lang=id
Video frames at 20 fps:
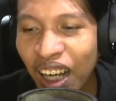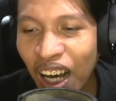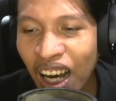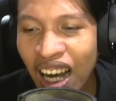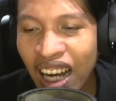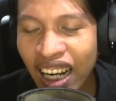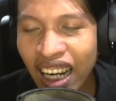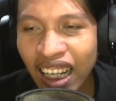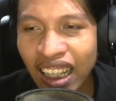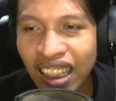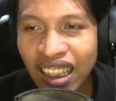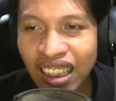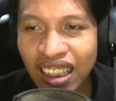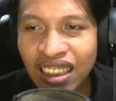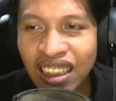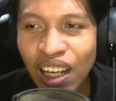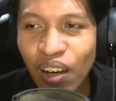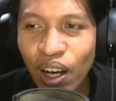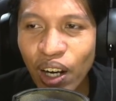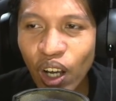Oke okay, kita
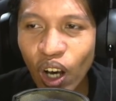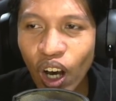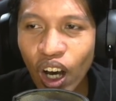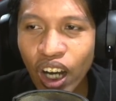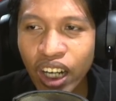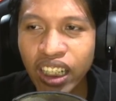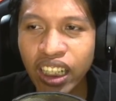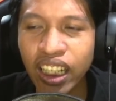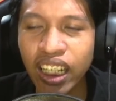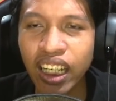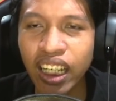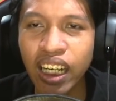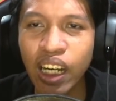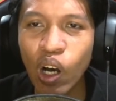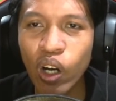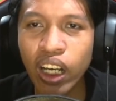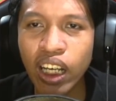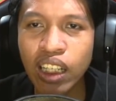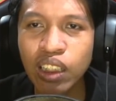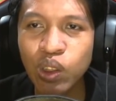tes lawan Odin
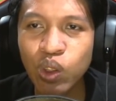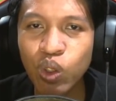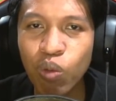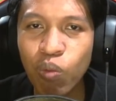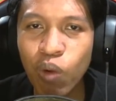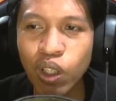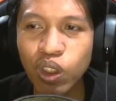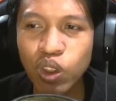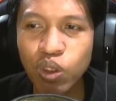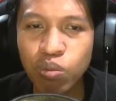Oke okay, summon